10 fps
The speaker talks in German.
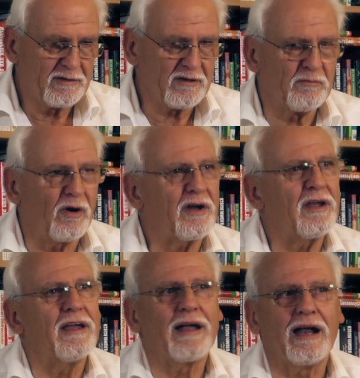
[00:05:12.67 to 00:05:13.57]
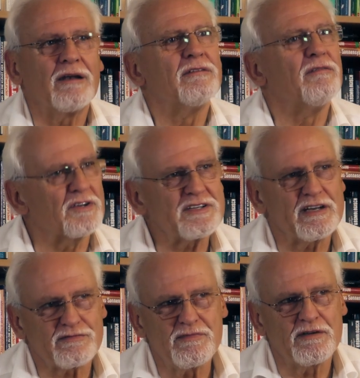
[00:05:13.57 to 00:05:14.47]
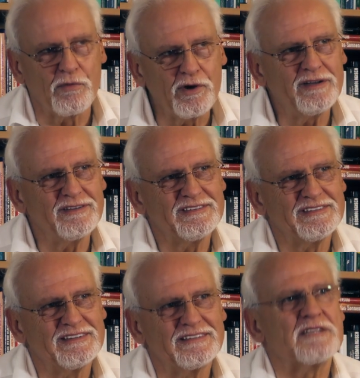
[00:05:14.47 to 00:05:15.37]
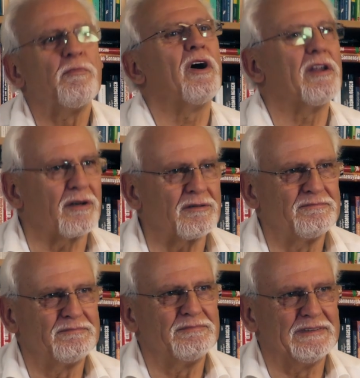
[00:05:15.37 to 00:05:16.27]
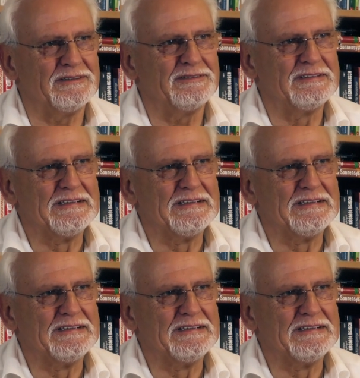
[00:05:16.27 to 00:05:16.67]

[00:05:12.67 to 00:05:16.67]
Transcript: dann mache ich, egal was er von mir will, das mache ich dann. Ja.